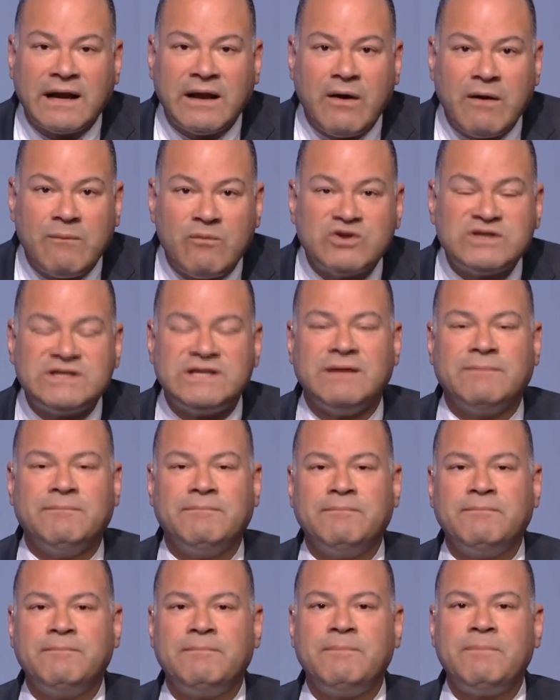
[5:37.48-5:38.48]
رواه مسلم
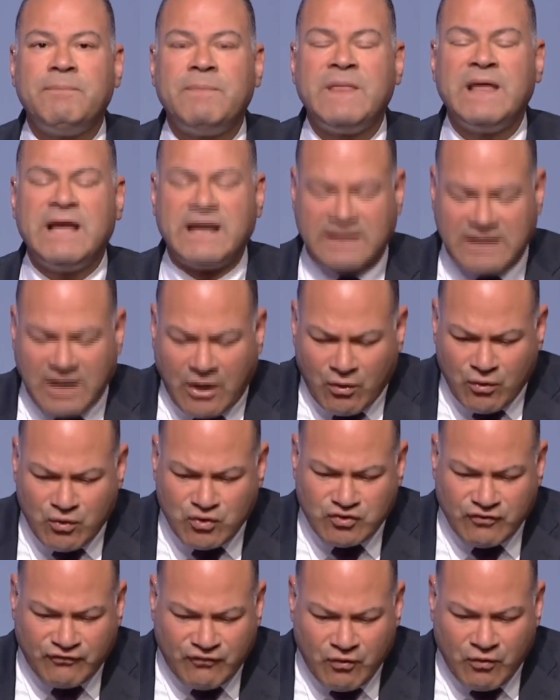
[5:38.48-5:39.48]
ارجعوا
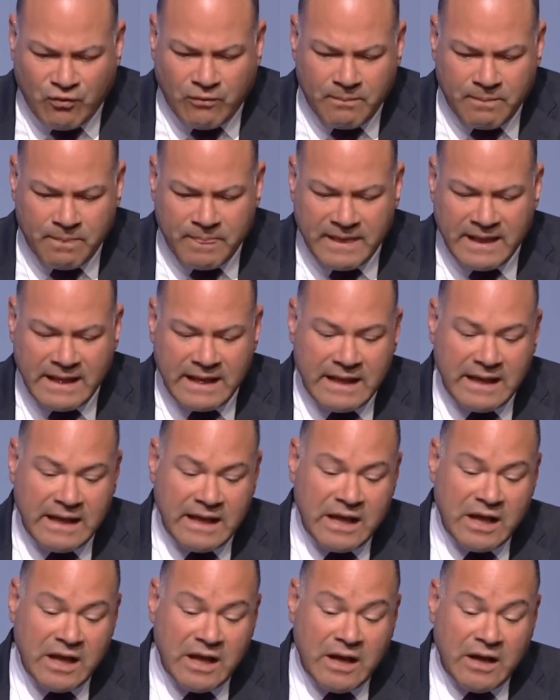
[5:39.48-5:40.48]
له شوفوه
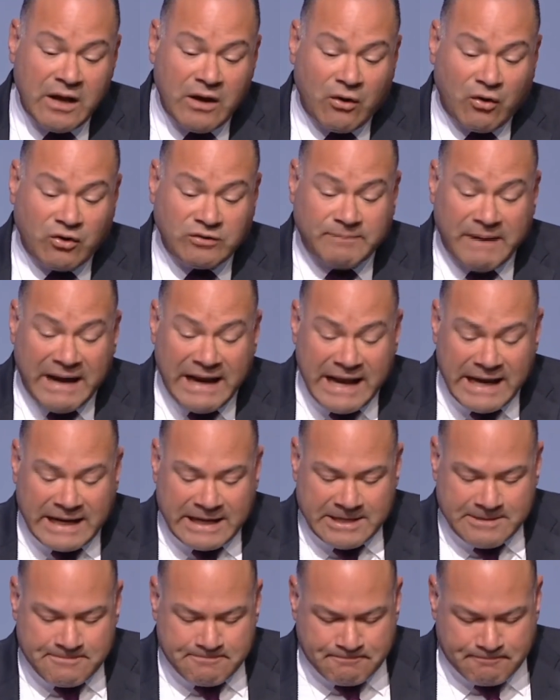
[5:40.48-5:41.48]
خد
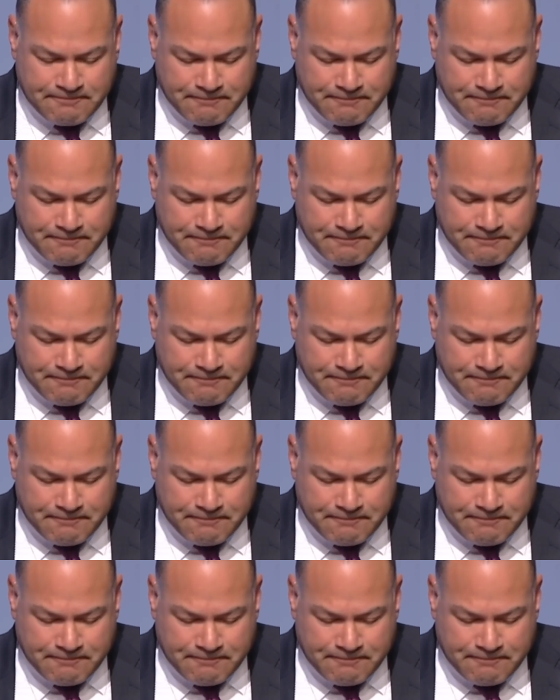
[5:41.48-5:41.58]
بالك